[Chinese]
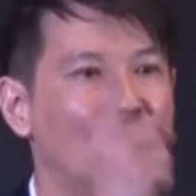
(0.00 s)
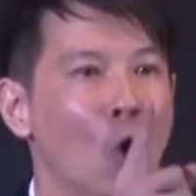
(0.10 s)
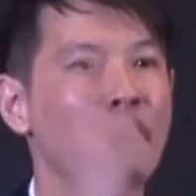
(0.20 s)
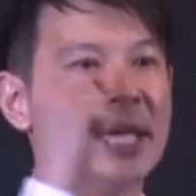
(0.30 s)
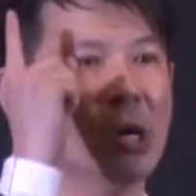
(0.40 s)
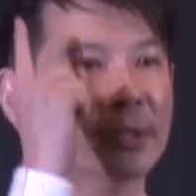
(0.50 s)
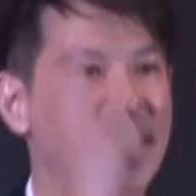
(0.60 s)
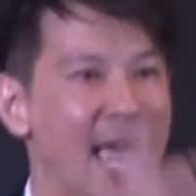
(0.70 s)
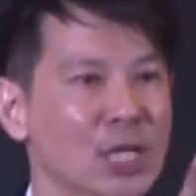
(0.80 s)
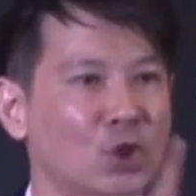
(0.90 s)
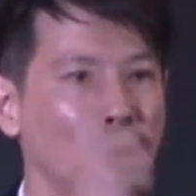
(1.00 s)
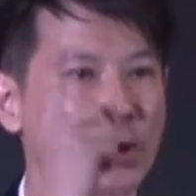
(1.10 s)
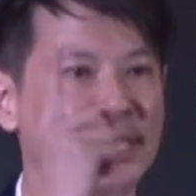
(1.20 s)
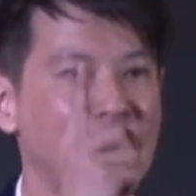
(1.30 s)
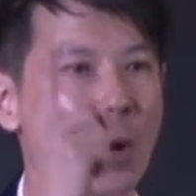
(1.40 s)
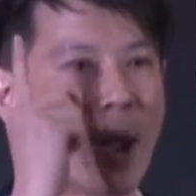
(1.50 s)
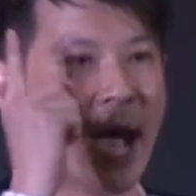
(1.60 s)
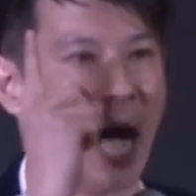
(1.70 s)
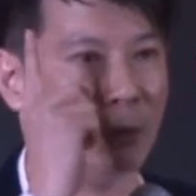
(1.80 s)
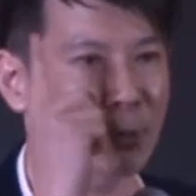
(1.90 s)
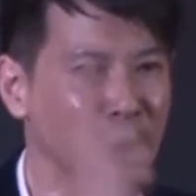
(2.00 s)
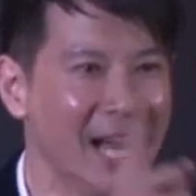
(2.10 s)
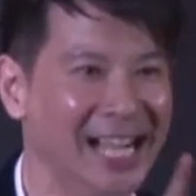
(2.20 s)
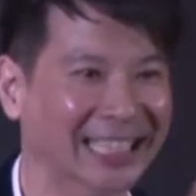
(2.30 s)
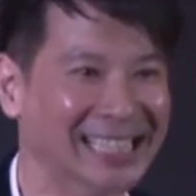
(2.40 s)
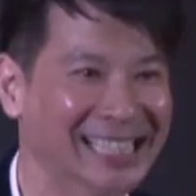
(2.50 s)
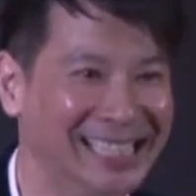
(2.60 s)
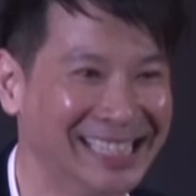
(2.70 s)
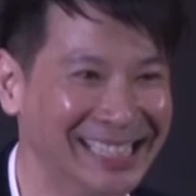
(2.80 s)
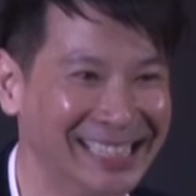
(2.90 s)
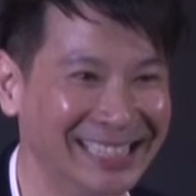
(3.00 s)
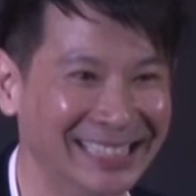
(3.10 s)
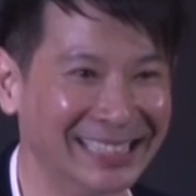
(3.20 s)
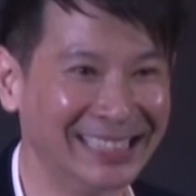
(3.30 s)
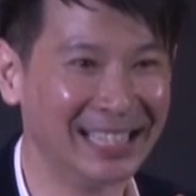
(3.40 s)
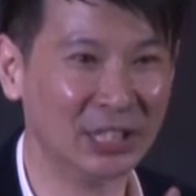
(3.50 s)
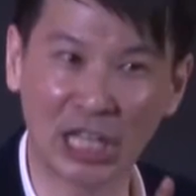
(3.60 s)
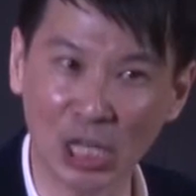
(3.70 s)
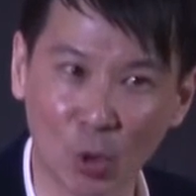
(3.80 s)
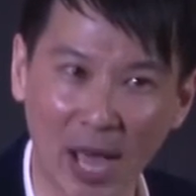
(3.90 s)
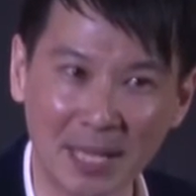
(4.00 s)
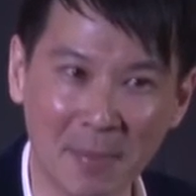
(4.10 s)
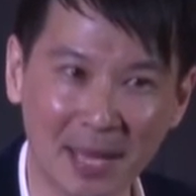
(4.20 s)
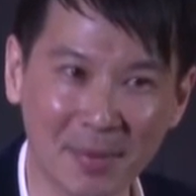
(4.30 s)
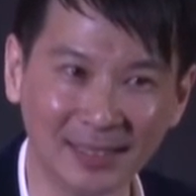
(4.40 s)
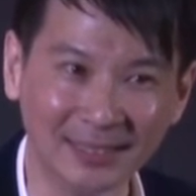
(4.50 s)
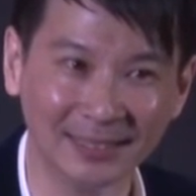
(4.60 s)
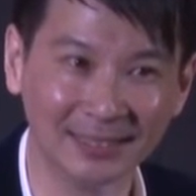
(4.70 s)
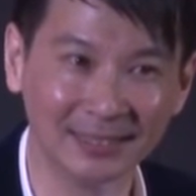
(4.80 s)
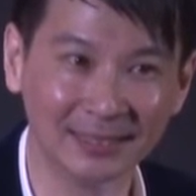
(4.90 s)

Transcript: 有没有耶稣这位好牧人？你可以说 Amen 吗？